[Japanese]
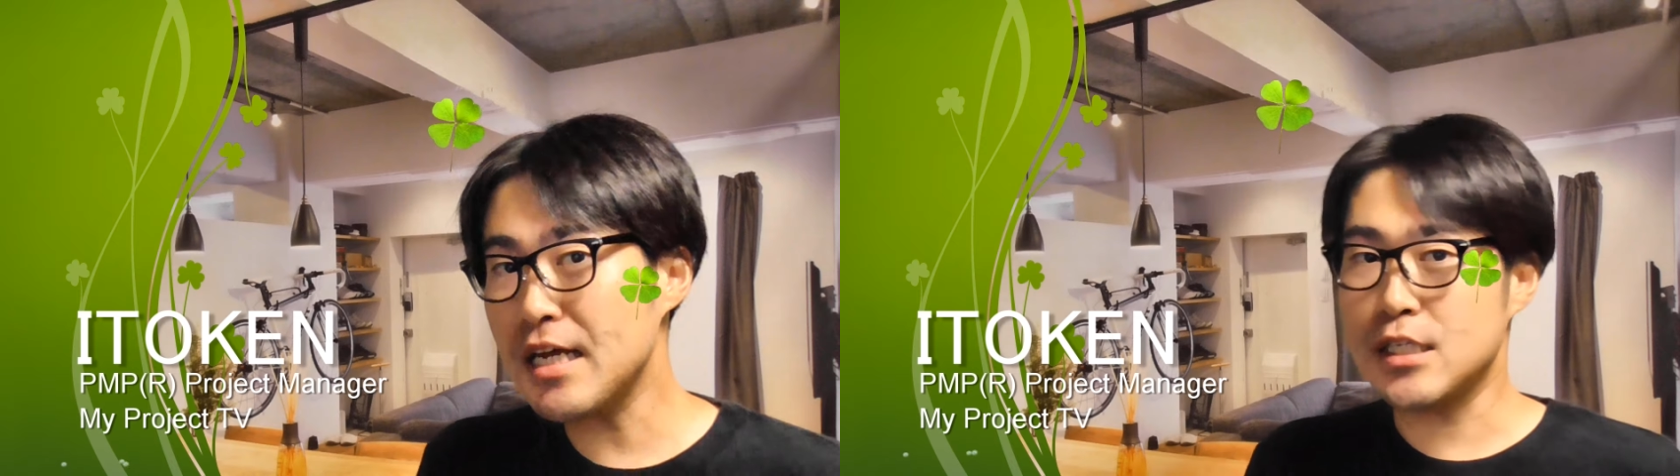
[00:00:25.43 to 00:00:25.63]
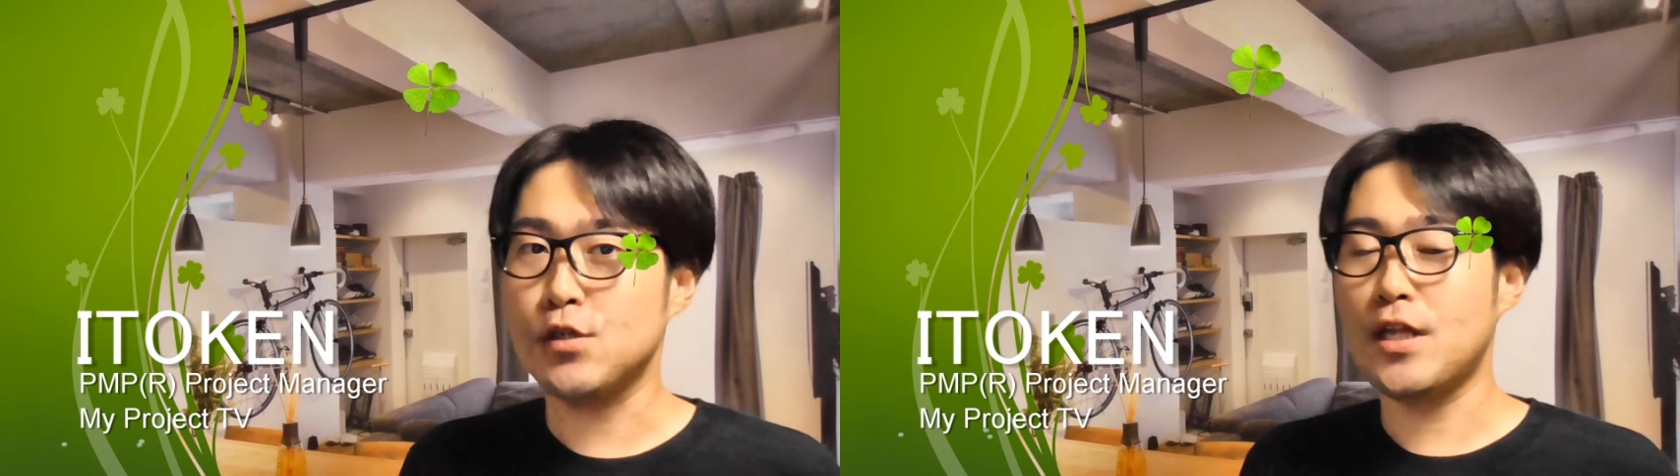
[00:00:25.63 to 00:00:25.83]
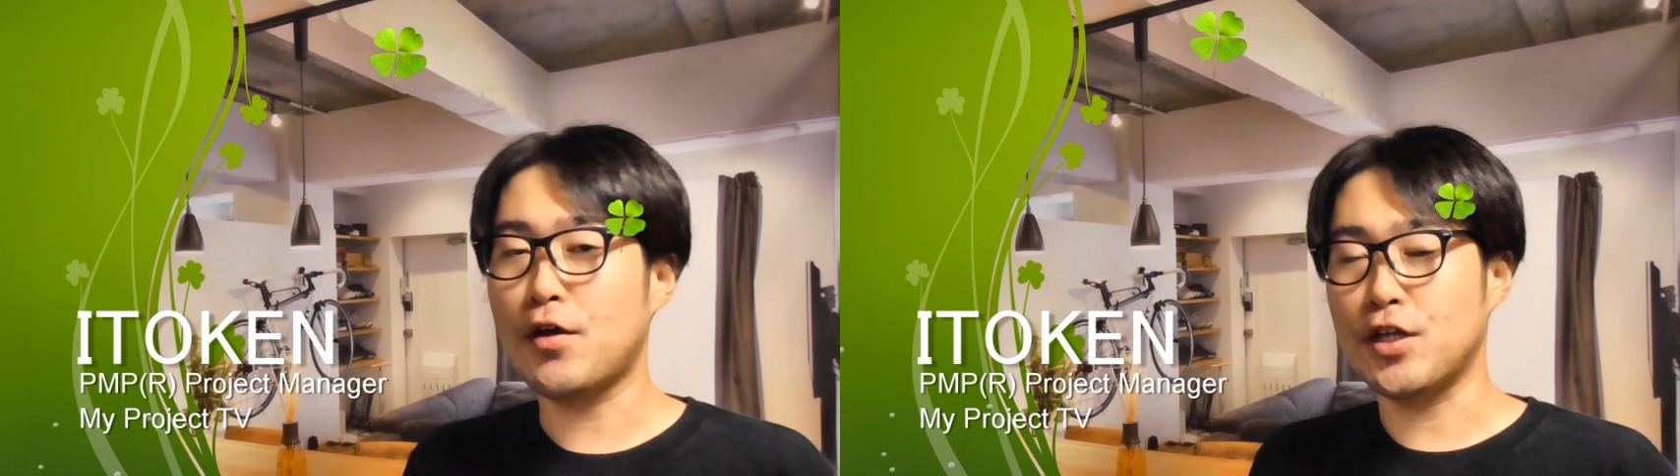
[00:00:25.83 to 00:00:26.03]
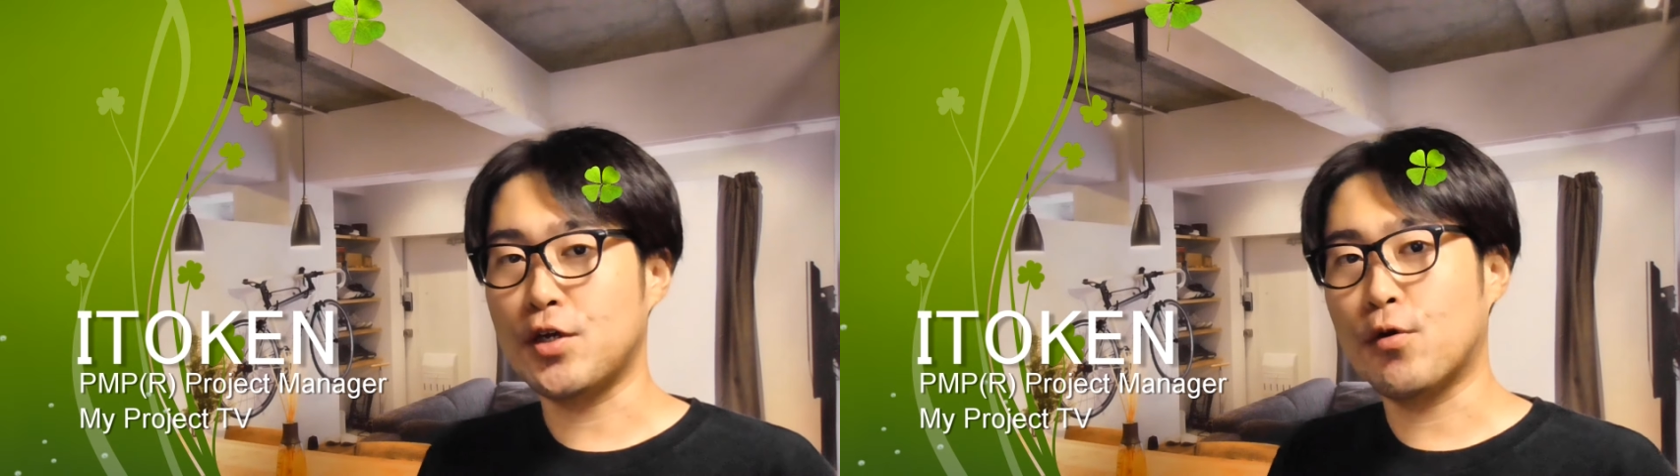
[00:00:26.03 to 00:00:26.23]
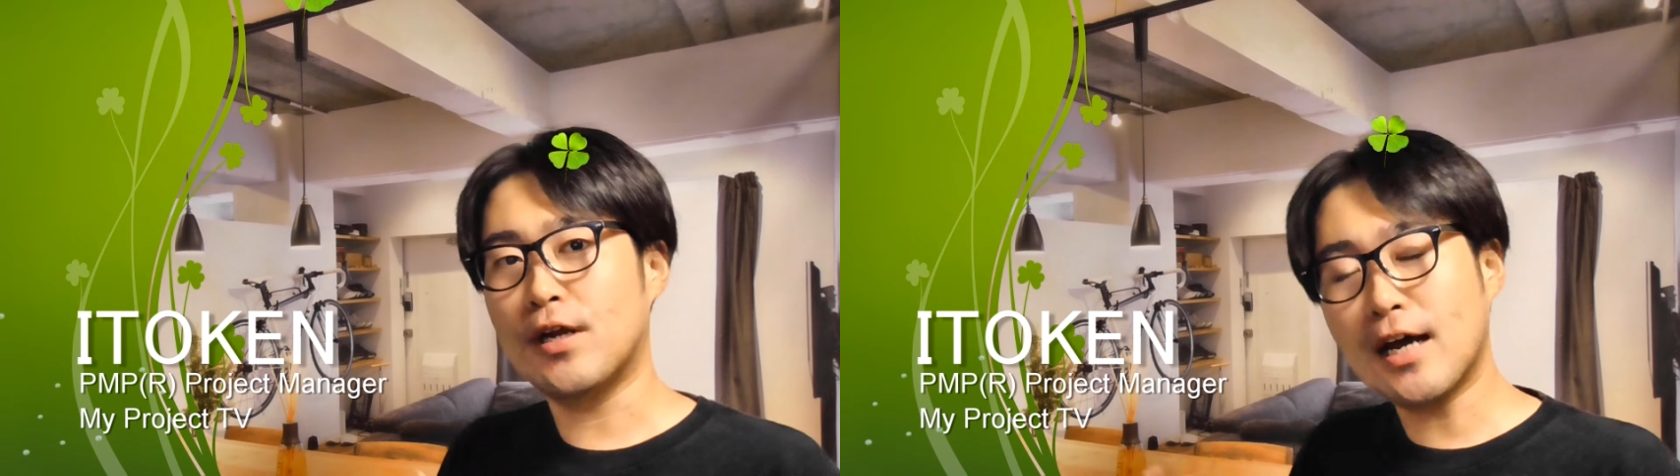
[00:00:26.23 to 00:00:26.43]
るやつの
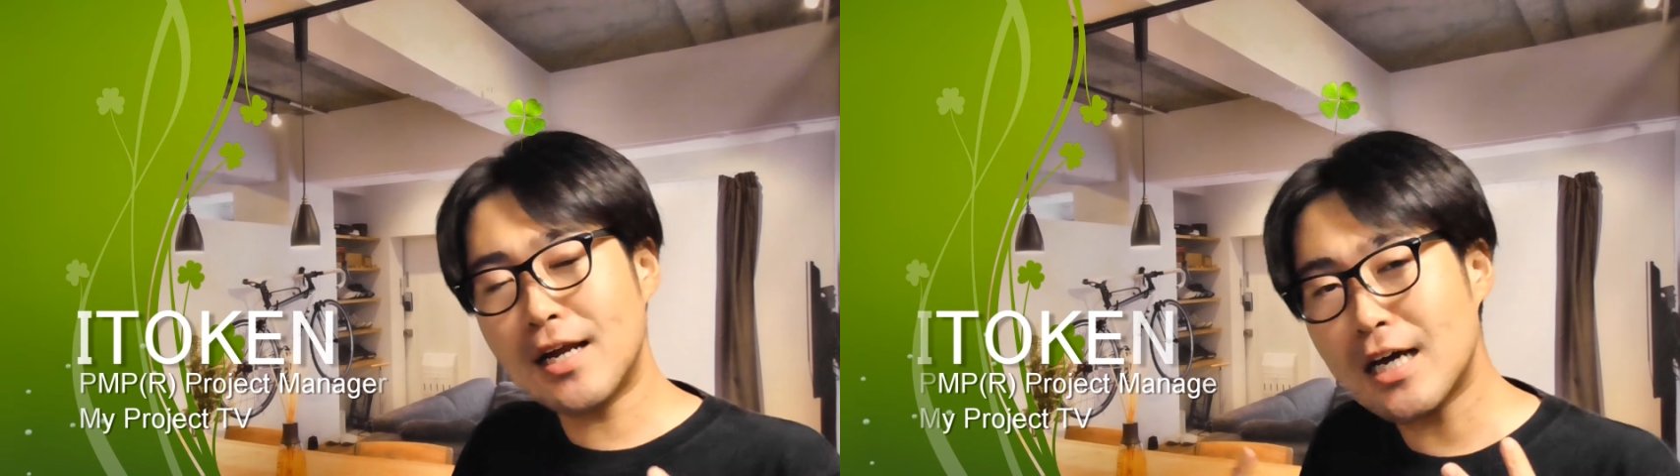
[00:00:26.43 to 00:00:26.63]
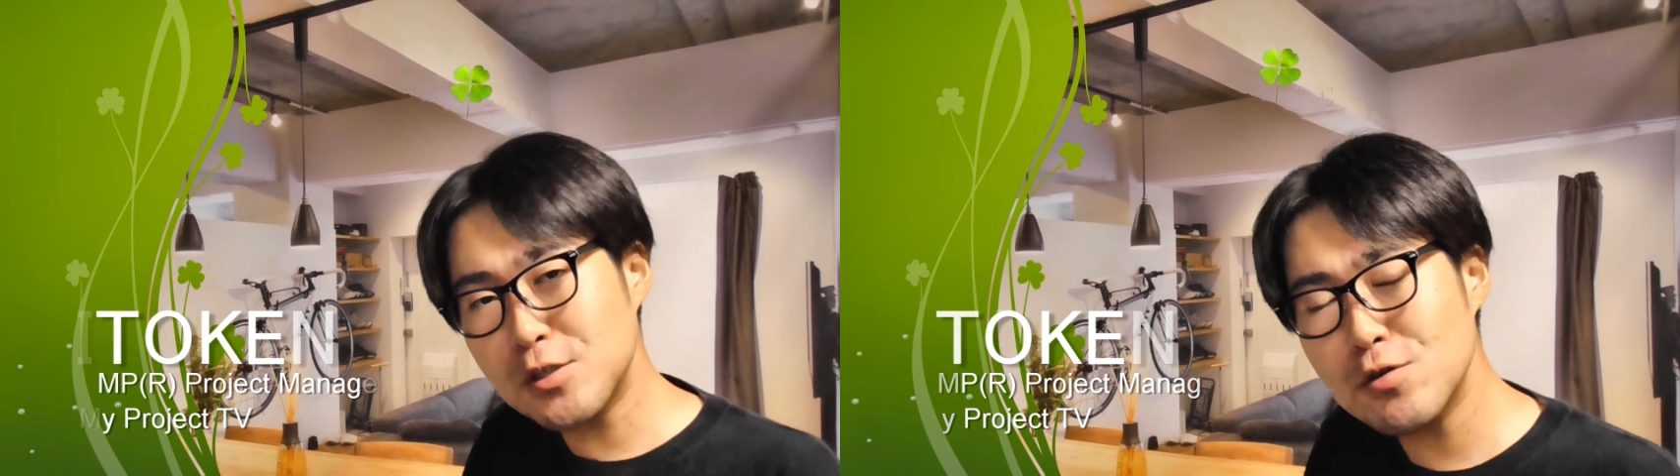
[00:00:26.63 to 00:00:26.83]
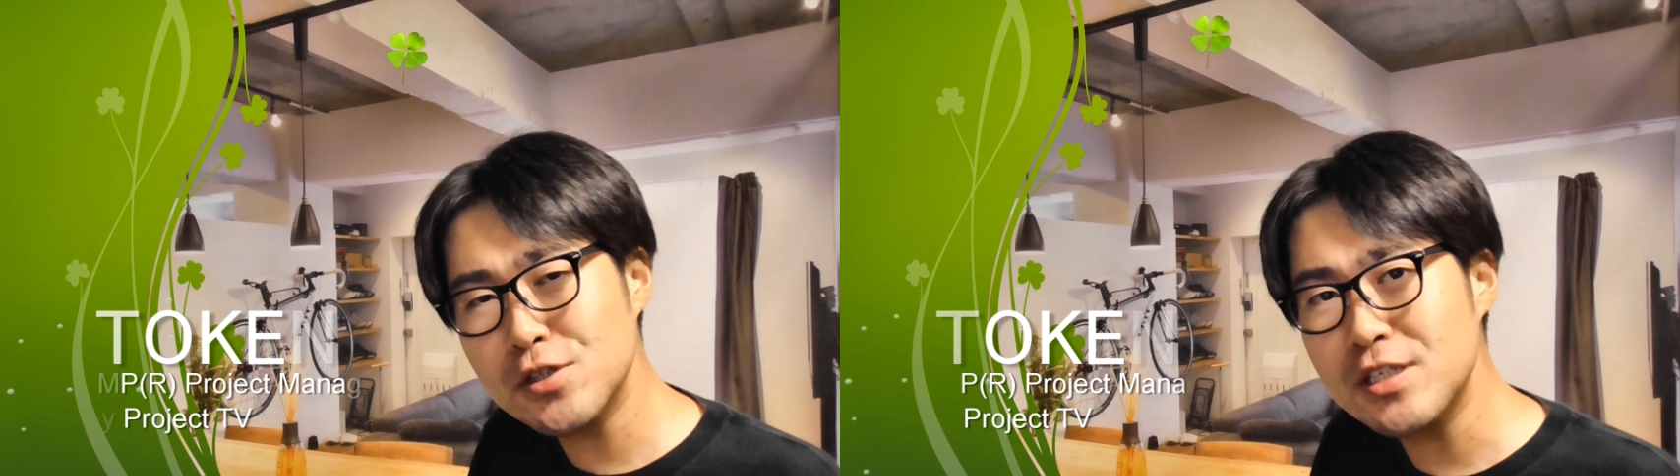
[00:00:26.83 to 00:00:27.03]
テクニックをなかなか上